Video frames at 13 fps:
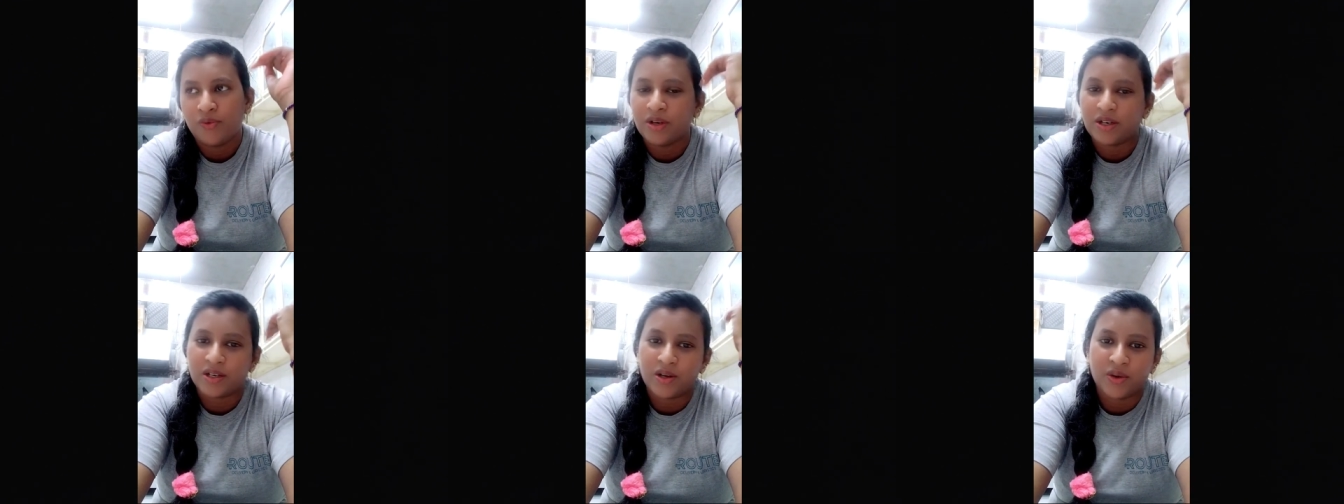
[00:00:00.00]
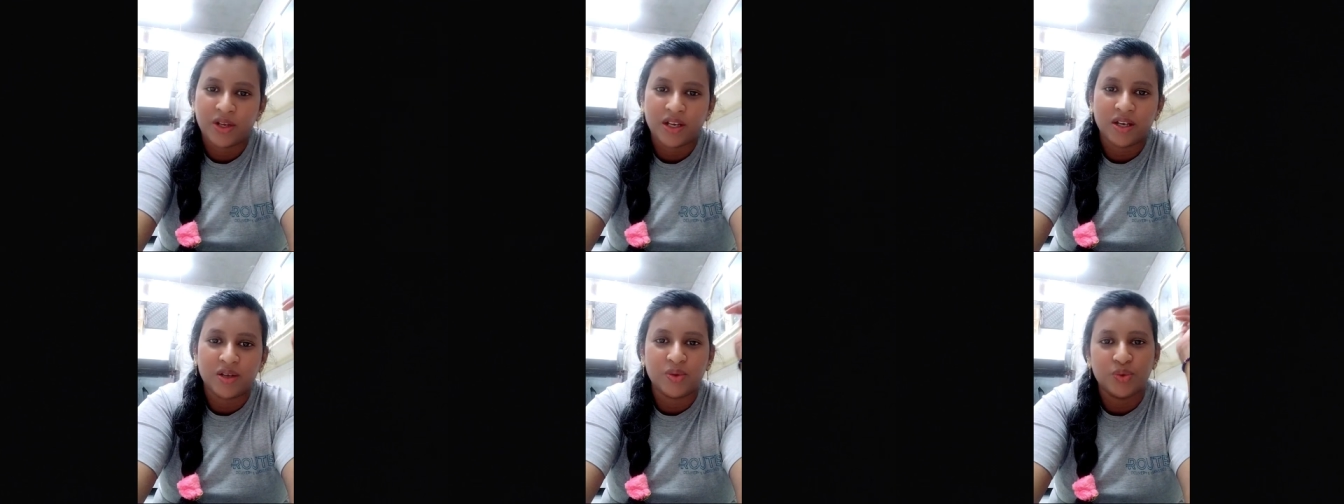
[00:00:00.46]
వర్క్లోనే
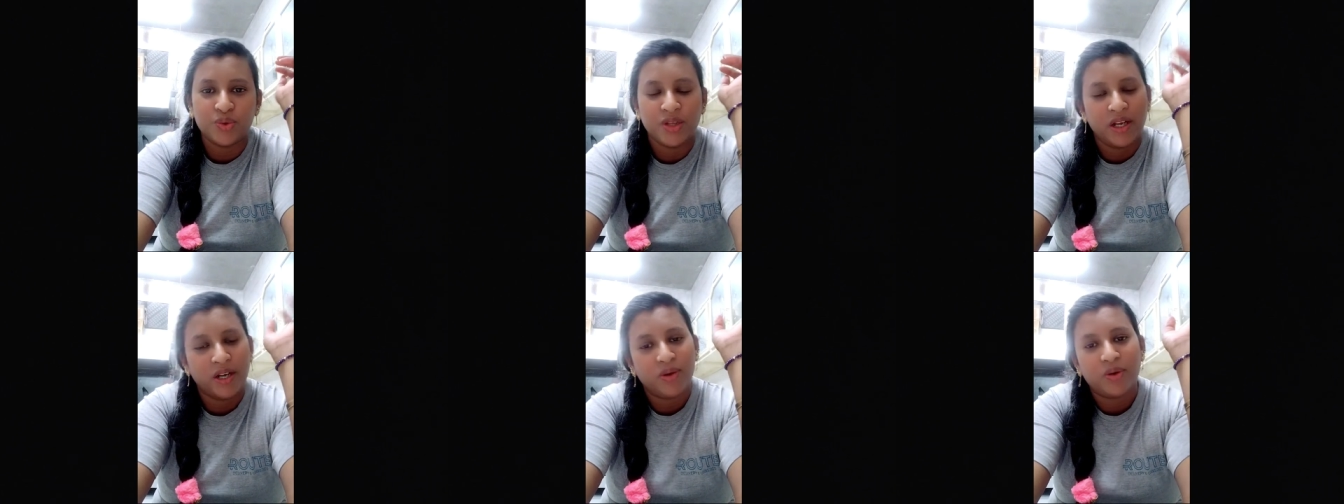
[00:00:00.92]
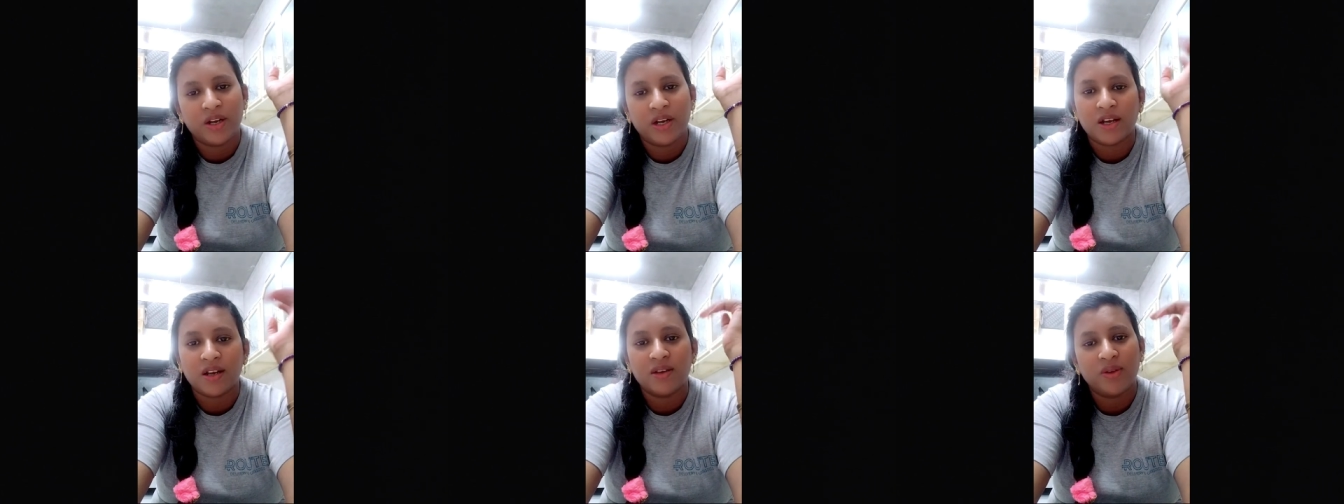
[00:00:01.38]
కాదు
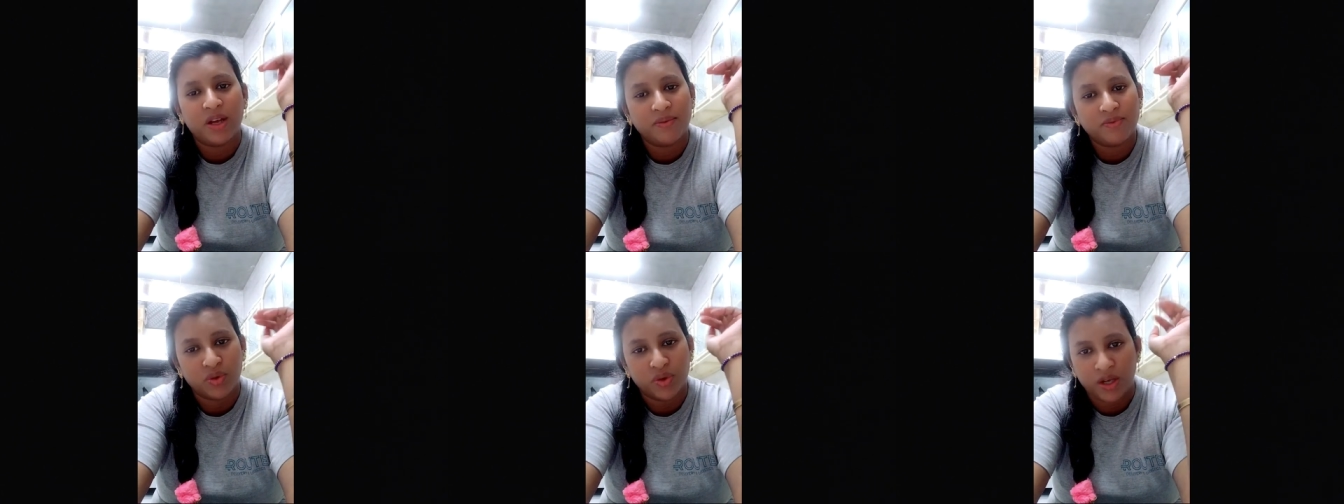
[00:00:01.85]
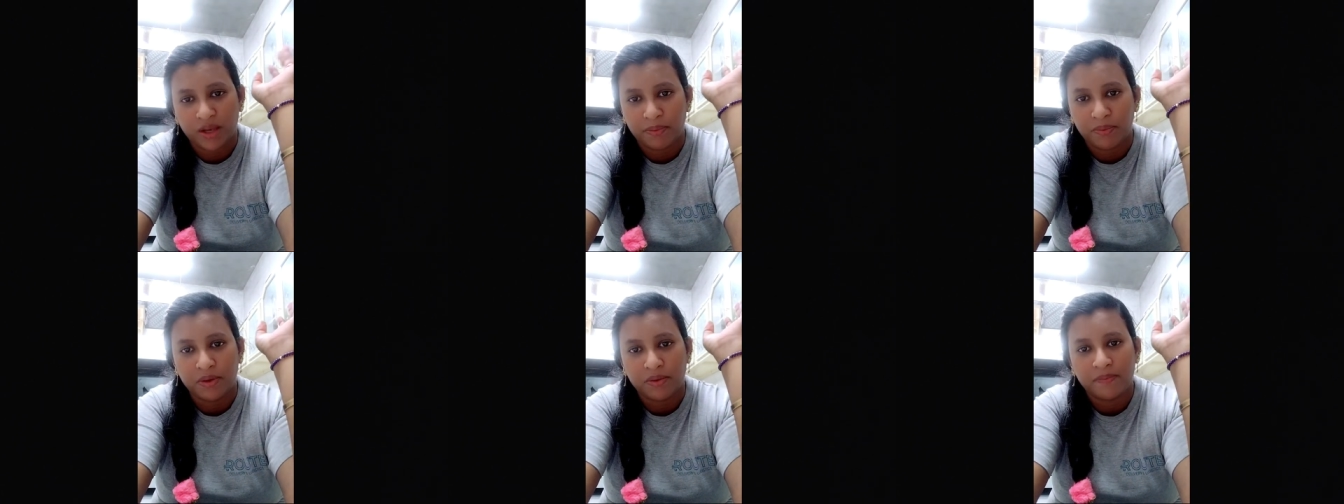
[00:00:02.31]
దేంట్లోనైనా కాదు ఐఎమ్ సో
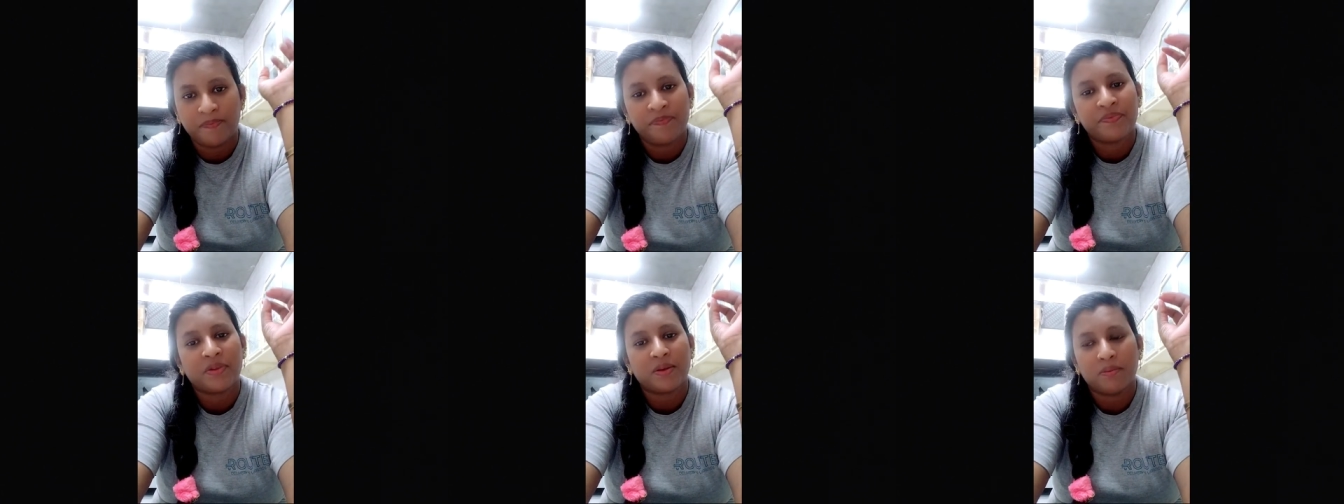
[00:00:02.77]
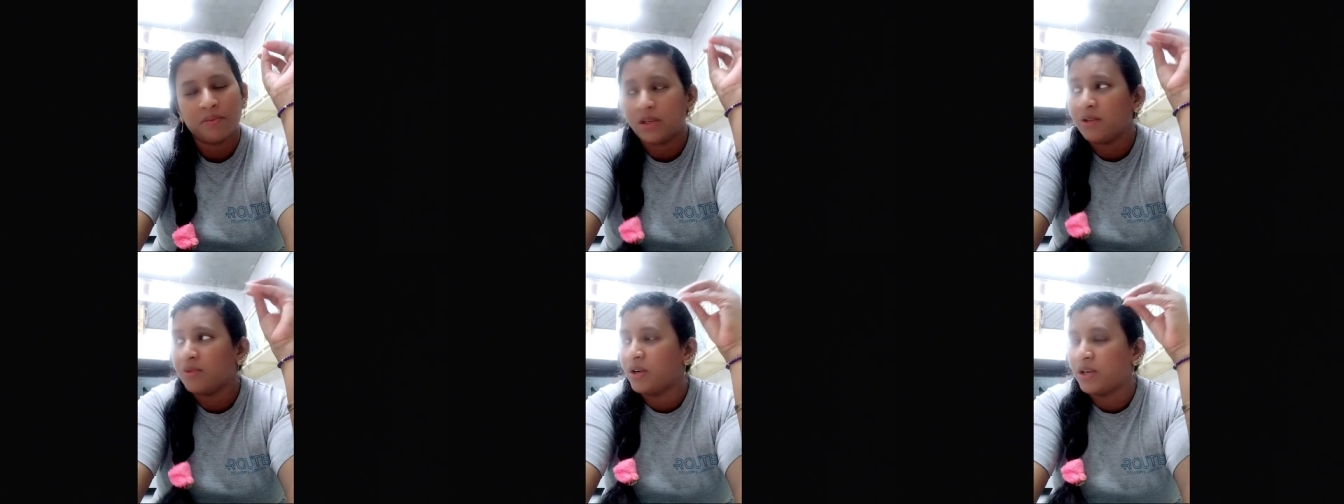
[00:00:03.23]
హ్యాపీ
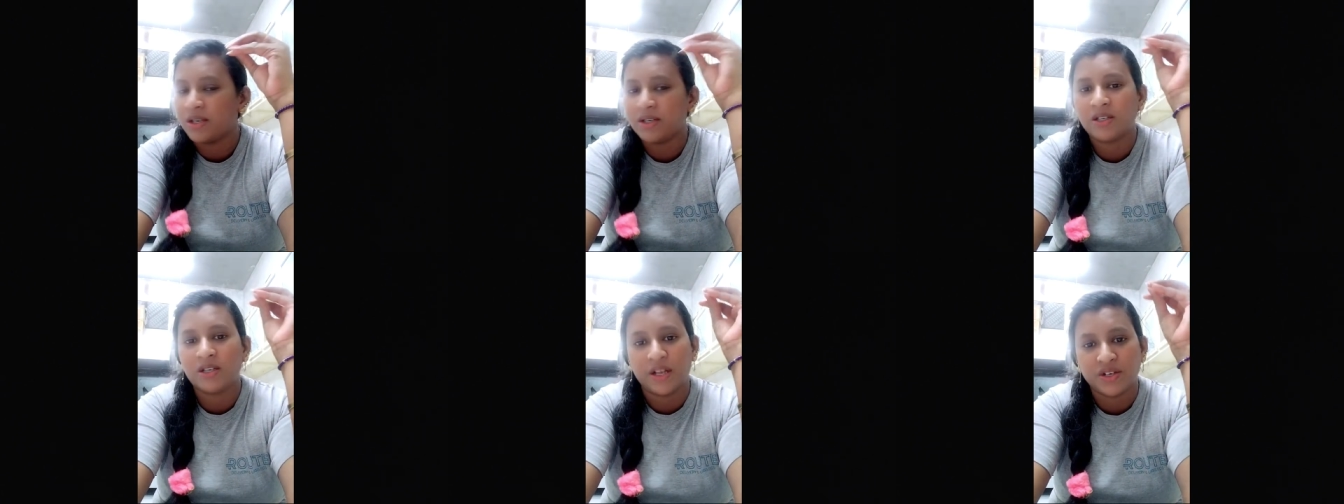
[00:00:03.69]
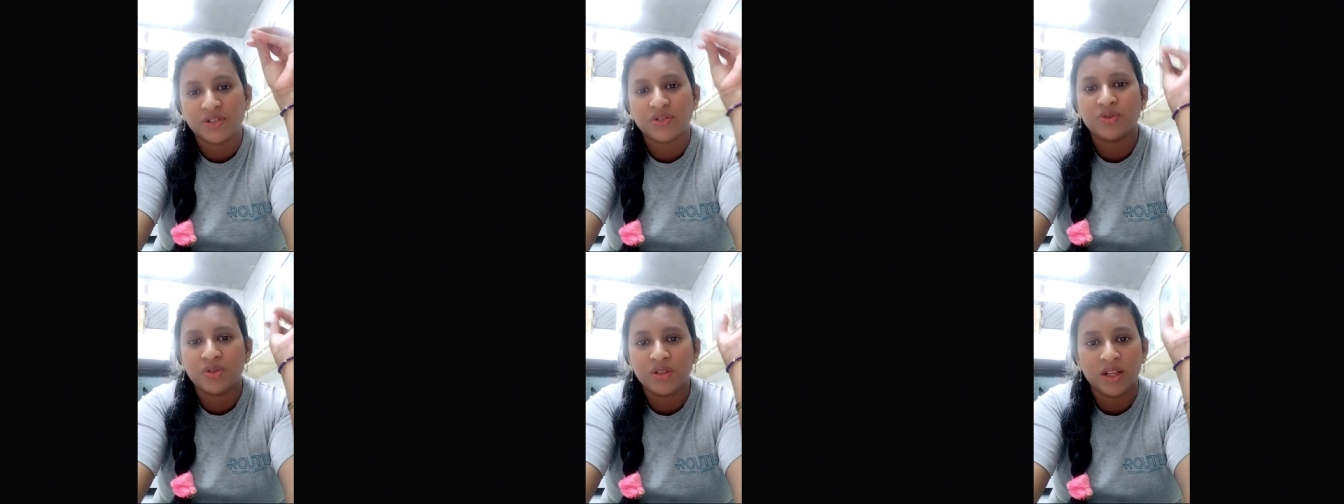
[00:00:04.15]
బట్ వర్క్
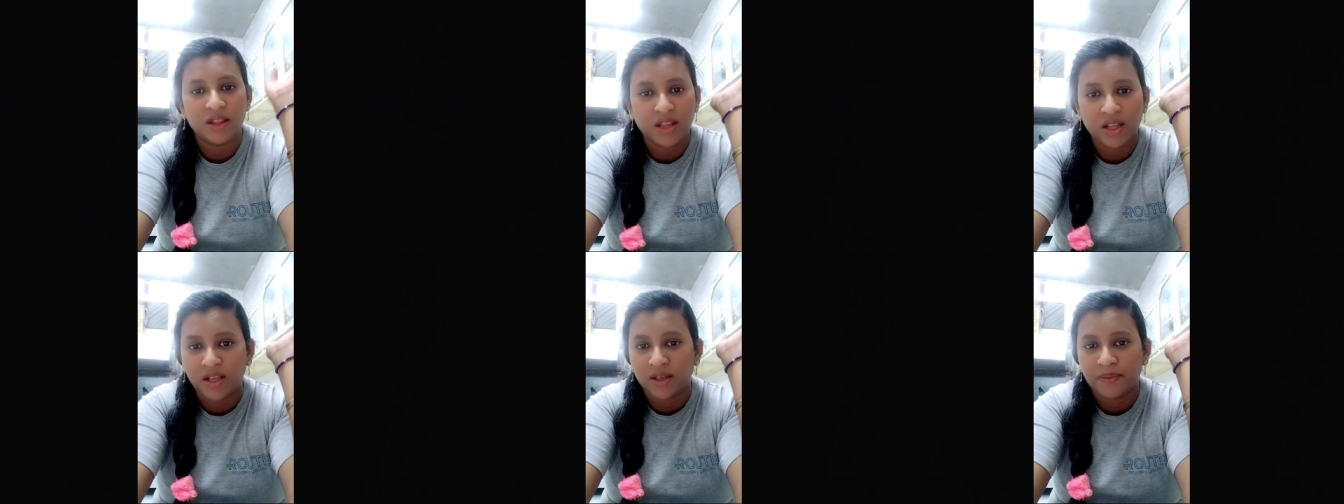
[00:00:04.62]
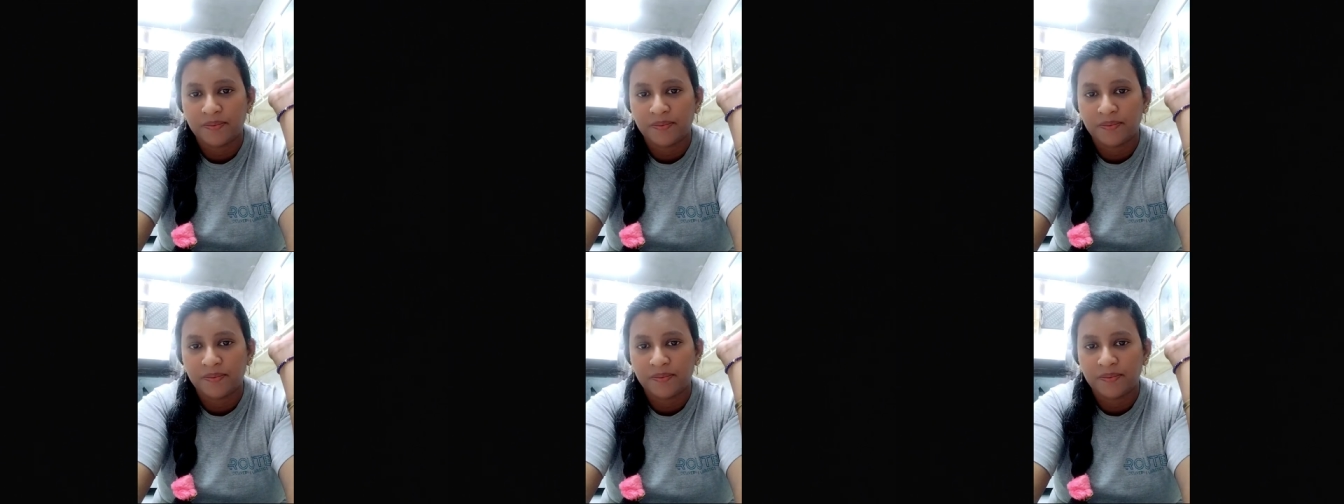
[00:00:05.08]
టెన్షన్ ఉంది అంతే